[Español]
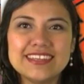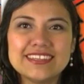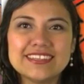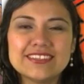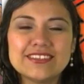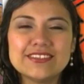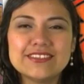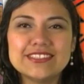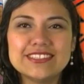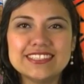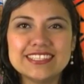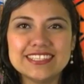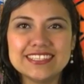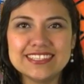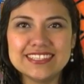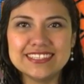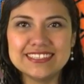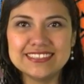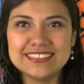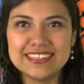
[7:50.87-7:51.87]

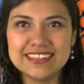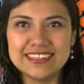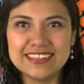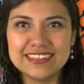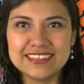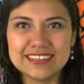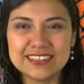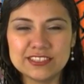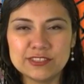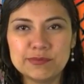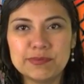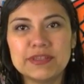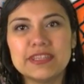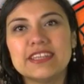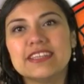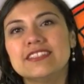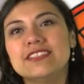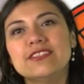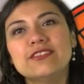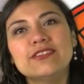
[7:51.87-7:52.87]
Concéntrense en la
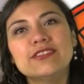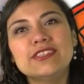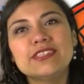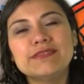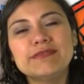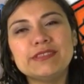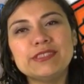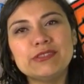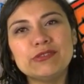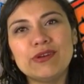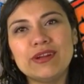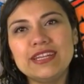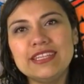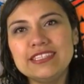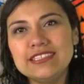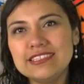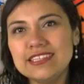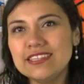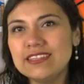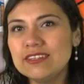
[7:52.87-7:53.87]
respiración y
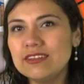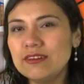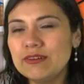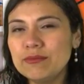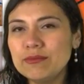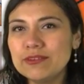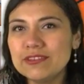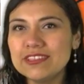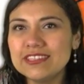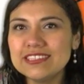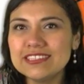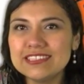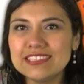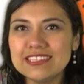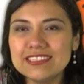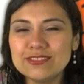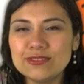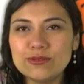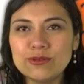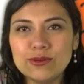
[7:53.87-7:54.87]
visualicen cómo
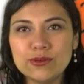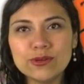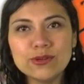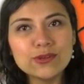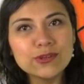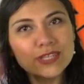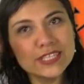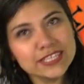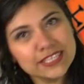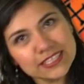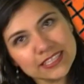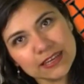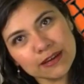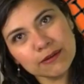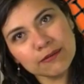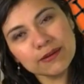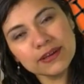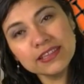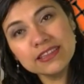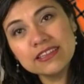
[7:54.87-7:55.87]
desde su
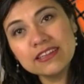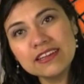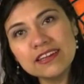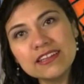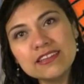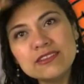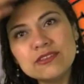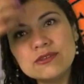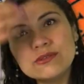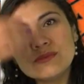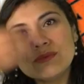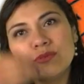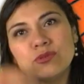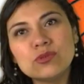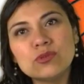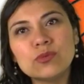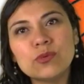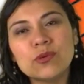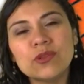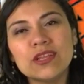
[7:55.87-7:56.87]
coronilla va entrando un
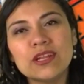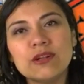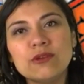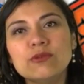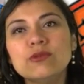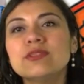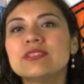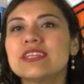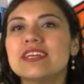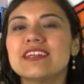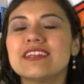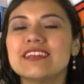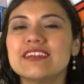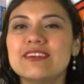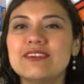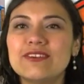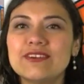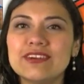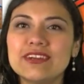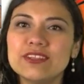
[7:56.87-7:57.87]
tubo de luz que
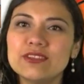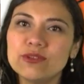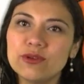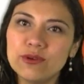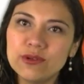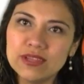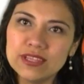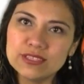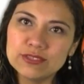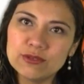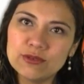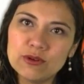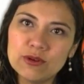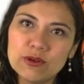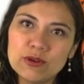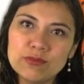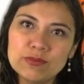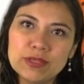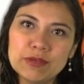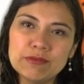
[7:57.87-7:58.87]
recorre toda su
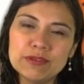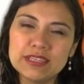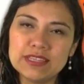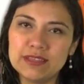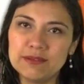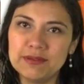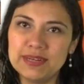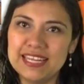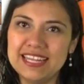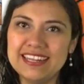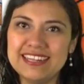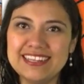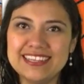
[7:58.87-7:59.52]
columna vertebral.